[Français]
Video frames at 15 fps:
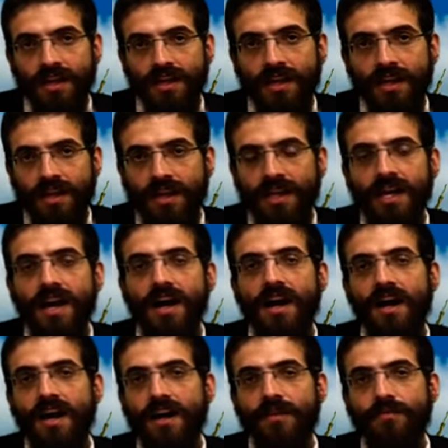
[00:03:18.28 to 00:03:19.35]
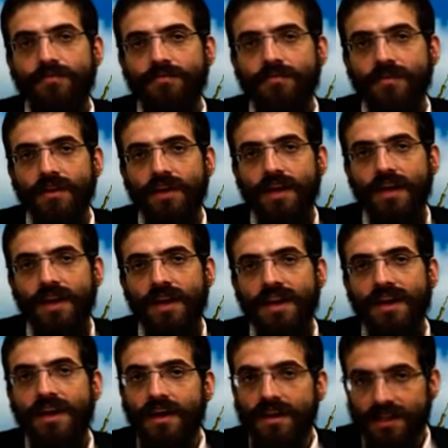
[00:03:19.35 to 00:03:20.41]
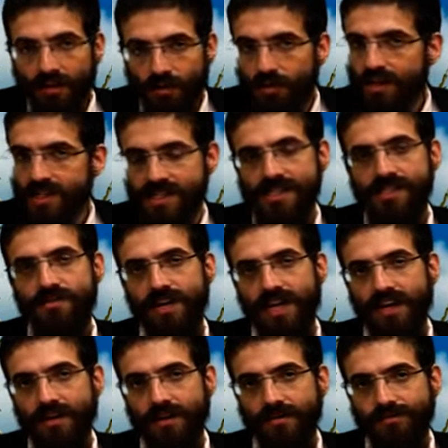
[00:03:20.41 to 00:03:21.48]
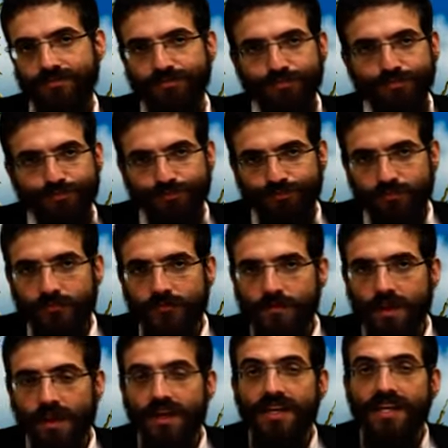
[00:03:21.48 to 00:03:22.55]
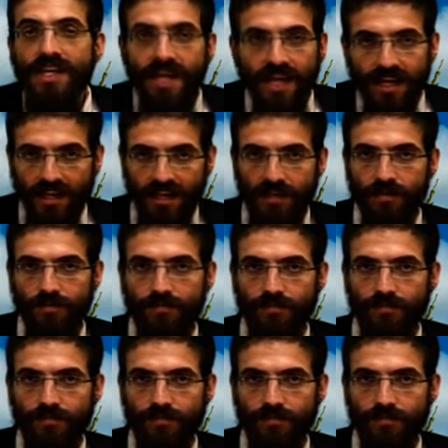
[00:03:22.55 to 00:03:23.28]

Il y a l'un des grands décisionnaires qui écrit